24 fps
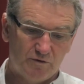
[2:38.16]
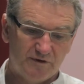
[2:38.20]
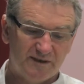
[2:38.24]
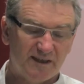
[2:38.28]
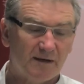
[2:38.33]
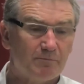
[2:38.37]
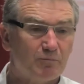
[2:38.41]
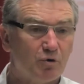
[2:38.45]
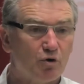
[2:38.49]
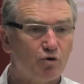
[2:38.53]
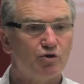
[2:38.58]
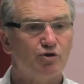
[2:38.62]

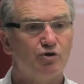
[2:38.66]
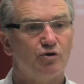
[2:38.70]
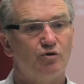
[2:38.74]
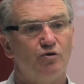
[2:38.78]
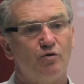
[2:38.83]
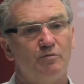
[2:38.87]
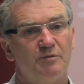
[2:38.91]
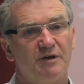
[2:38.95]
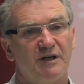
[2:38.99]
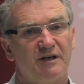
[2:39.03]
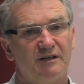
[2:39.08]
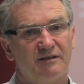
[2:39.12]
approches de
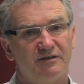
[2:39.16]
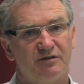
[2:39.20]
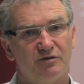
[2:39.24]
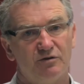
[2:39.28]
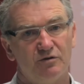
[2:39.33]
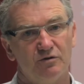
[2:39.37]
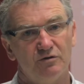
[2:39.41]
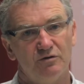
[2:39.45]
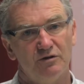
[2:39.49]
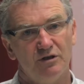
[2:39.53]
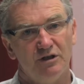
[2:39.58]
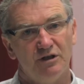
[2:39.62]

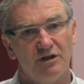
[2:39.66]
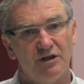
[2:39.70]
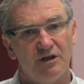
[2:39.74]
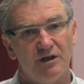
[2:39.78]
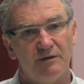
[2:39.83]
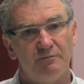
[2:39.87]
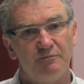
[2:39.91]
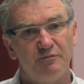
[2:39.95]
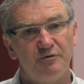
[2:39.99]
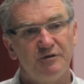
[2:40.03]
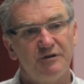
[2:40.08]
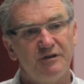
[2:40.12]
coopération,
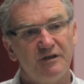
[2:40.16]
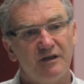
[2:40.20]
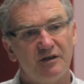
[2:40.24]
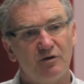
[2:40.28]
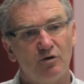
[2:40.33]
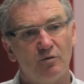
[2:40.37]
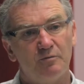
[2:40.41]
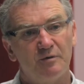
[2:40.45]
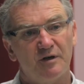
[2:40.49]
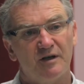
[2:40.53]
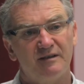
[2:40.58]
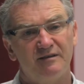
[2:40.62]
et puis les,
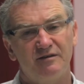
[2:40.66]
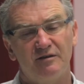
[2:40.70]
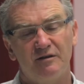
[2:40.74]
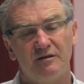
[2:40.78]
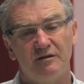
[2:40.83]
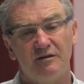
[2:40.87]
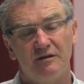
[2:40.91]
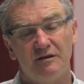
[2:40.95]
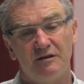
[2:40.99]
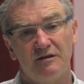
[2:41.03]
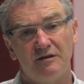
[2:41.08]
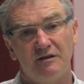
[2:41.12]

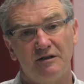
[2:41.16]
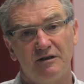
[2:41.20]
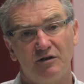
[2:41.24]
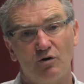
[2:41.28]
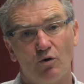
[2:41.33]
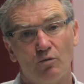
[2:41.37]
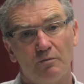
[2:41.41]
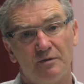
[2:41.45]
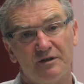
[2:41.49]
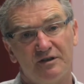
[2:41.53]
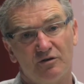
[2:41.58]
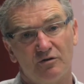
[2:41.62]

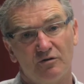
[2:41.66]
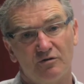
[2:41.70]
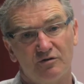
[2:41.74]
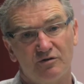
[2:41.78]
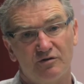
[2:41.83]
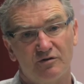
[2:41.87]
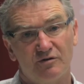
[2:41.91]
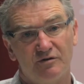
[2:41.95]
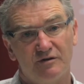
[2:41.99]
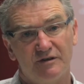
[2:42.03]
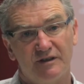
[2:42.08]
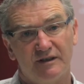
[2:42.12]

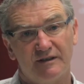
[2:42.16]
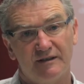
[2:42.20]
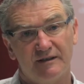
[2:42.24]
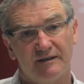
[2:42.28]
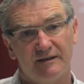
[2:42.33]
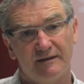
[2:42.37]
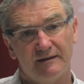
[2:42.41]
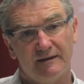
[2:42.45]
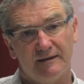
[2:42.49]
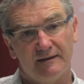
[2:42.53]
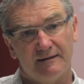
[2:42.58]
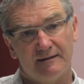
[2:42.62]
compétences, je
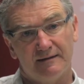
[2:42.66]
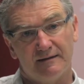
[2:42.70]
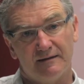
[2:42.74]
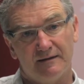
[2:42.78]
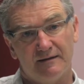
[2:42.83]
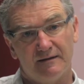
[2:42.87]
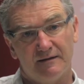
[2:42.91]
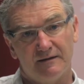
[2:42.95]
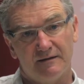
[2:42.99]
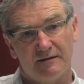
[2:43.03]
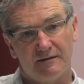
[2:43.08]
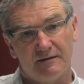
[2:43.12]
dirais,
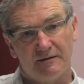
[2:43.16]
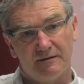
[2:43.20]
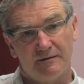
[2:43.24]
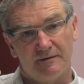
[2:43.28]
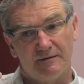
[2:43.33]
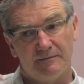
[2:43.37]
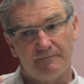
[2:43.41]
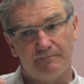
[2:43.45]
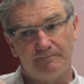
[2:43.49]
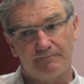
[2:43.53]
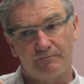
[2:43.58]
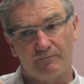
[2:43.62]

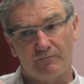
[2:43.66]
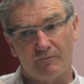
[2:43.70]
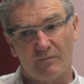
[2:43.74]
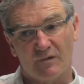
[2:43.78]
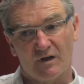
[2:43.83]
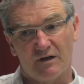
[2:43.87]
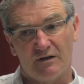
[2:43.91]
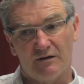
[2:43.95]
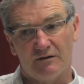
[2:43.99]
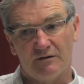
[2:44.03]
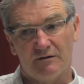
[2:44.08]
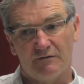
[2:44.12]
euh,
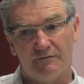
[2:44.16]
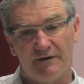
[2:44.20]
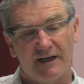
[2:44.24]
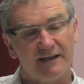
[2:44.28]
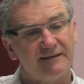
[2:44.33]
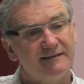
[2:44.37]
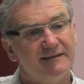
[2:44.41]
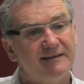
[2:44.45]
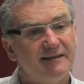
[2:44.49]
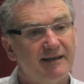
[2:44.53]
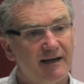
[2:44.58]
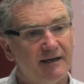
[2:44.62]

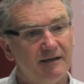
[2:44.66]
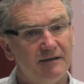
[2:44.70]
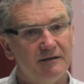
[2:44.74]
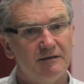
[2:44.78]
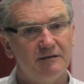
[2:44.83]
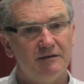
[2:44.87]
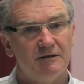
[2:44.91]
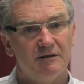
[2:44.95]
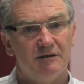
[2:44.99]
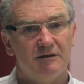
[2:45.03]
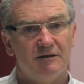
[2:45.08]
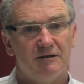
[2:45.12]
verticales,